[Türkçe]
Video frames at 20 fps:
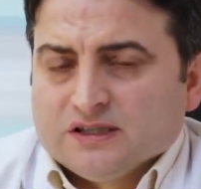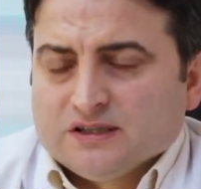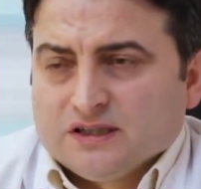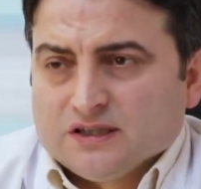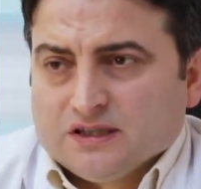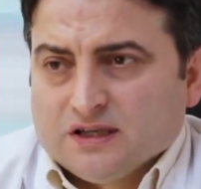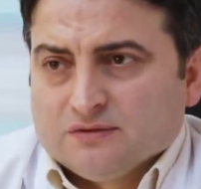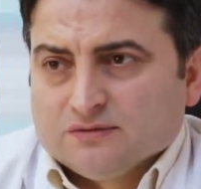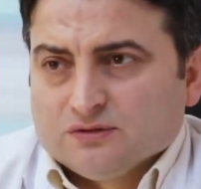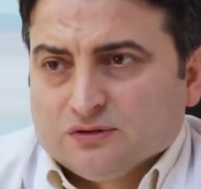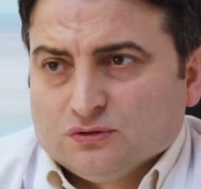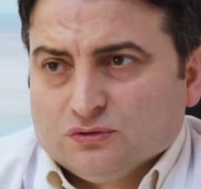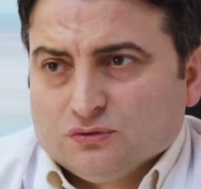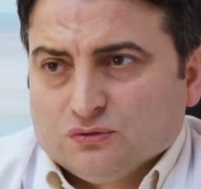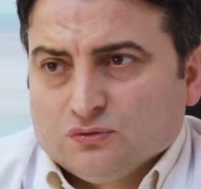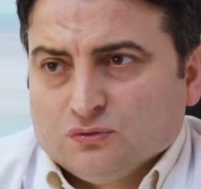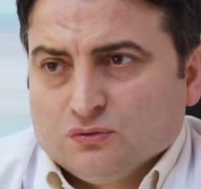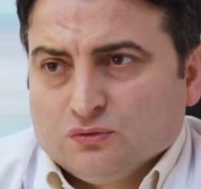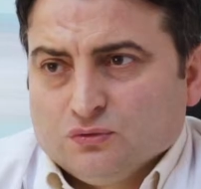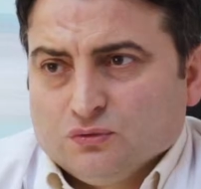tedavisi
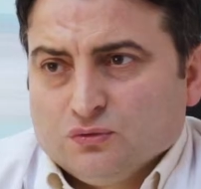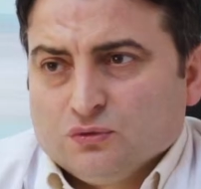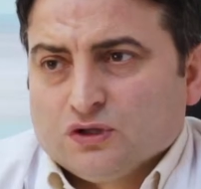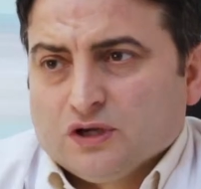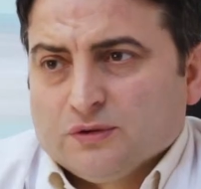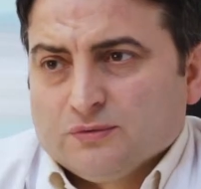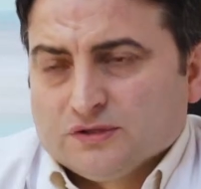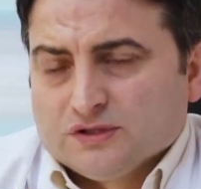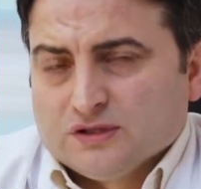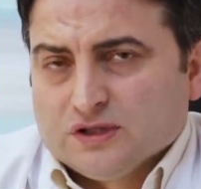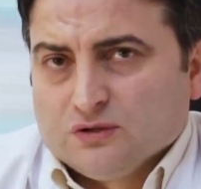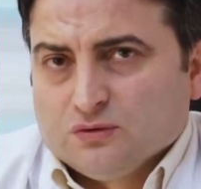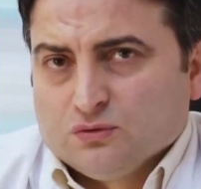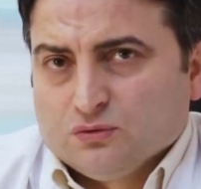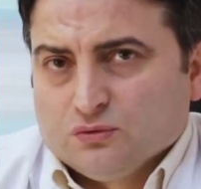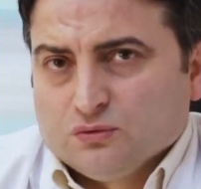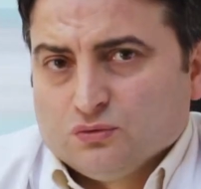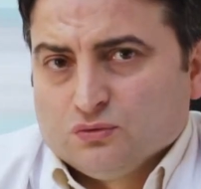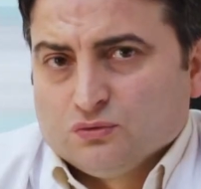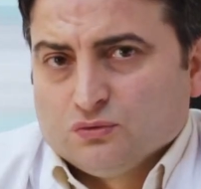ülkemizde
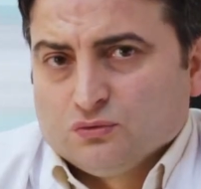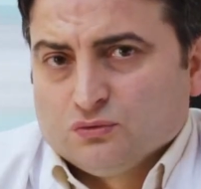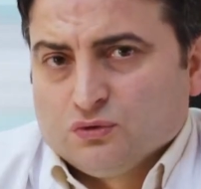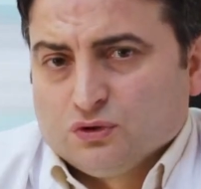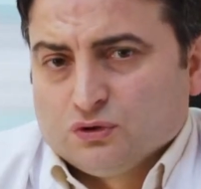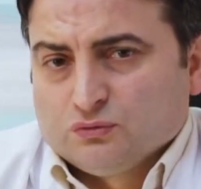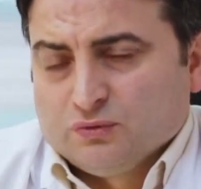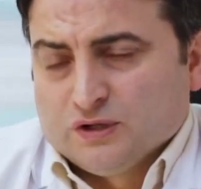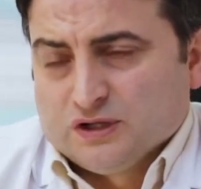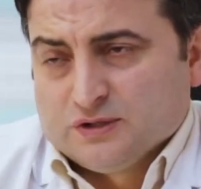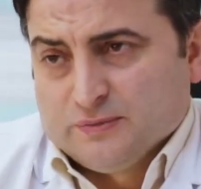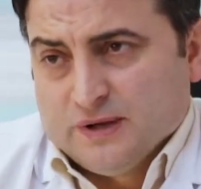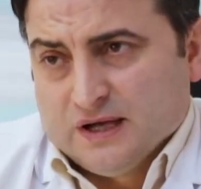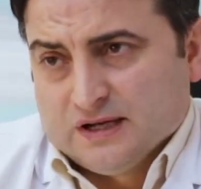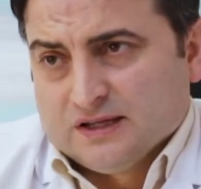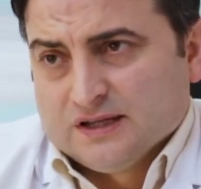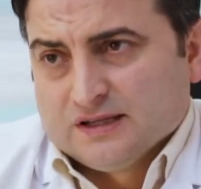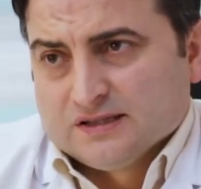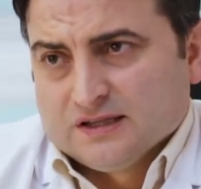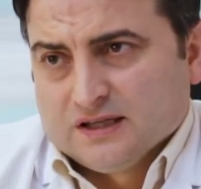4-5
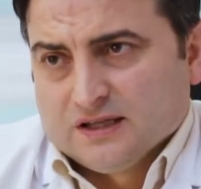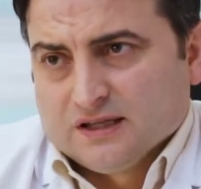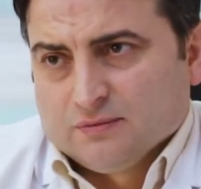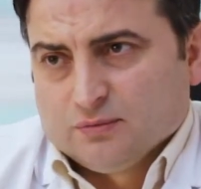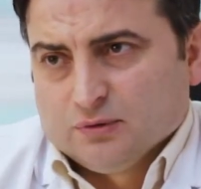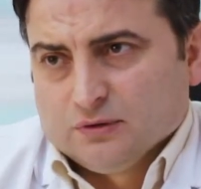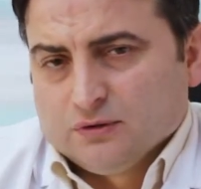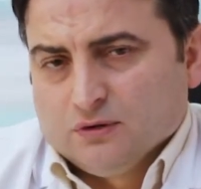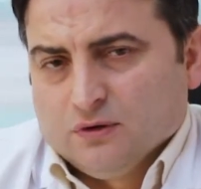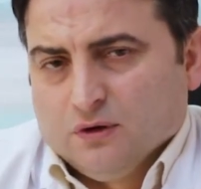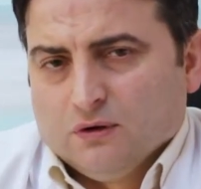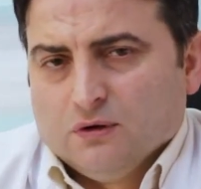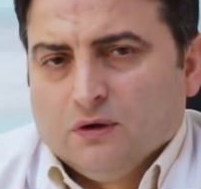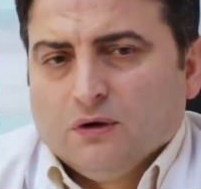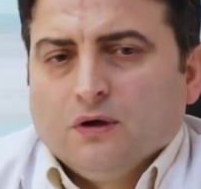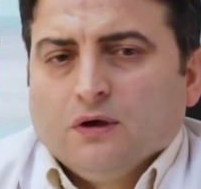merkezde yapılıyor.